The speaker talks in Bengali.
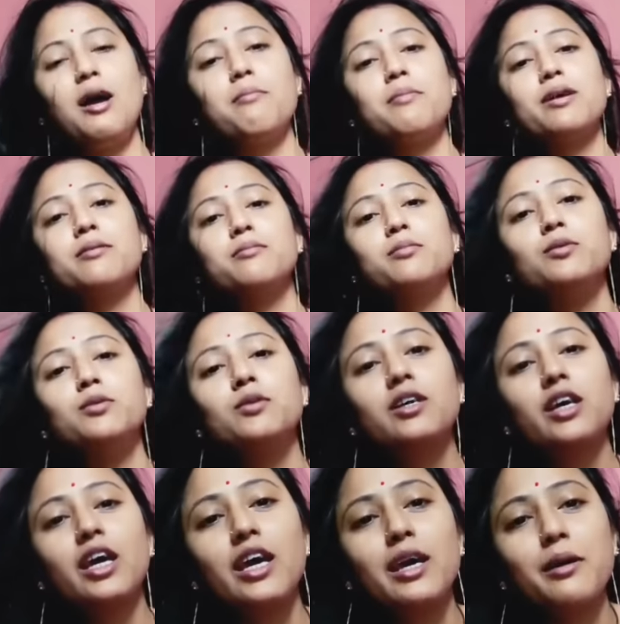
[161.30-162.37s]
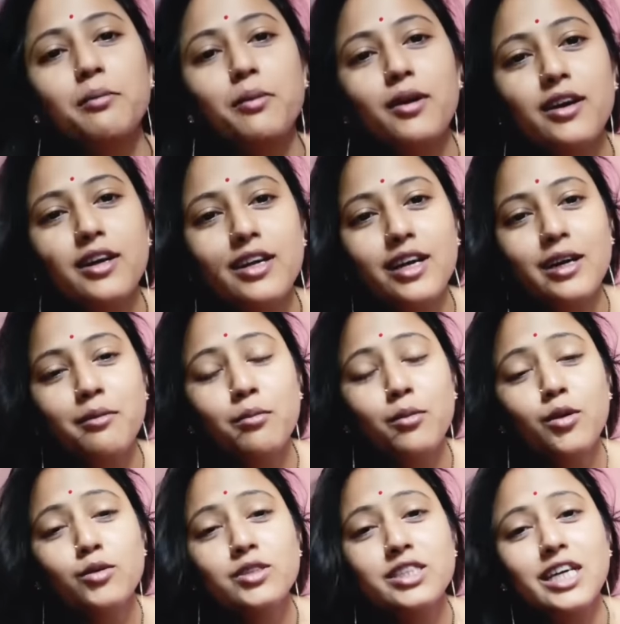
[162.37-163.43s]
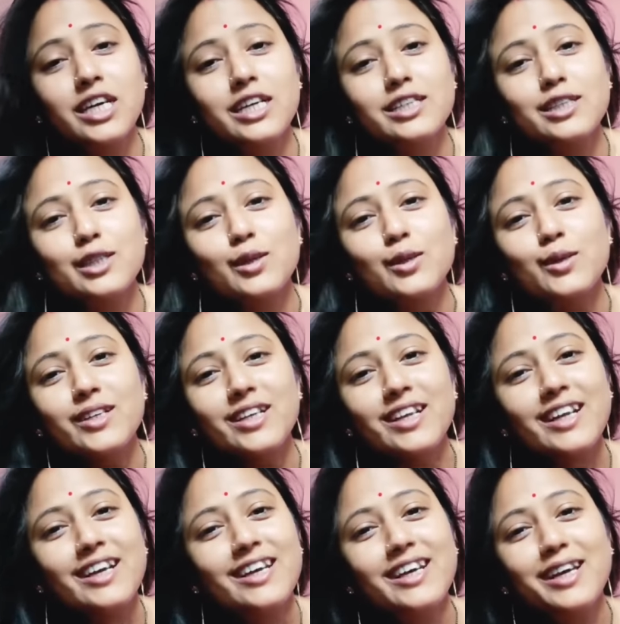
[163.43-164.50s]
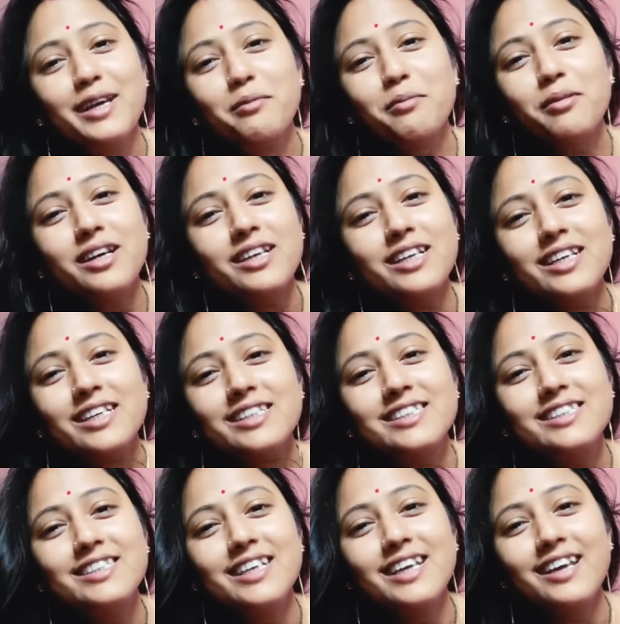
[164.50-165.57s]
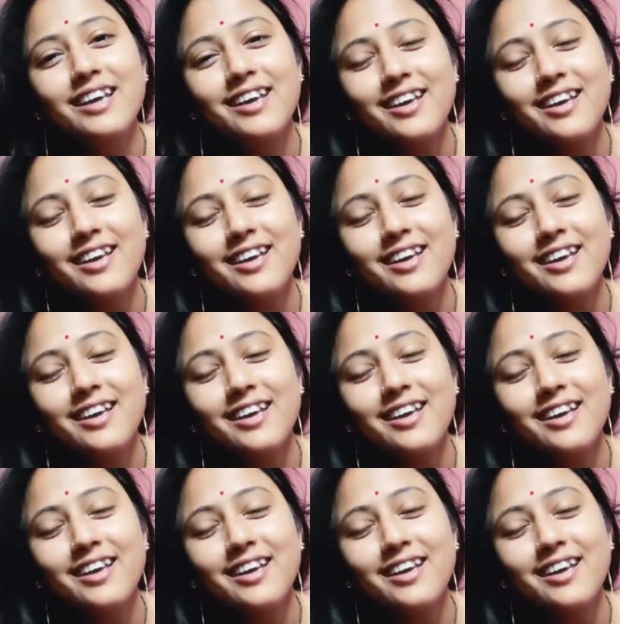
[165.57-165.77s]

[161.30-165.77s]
আমার বুকে ভরা মৌচাক তোরে লাগে বানাইছি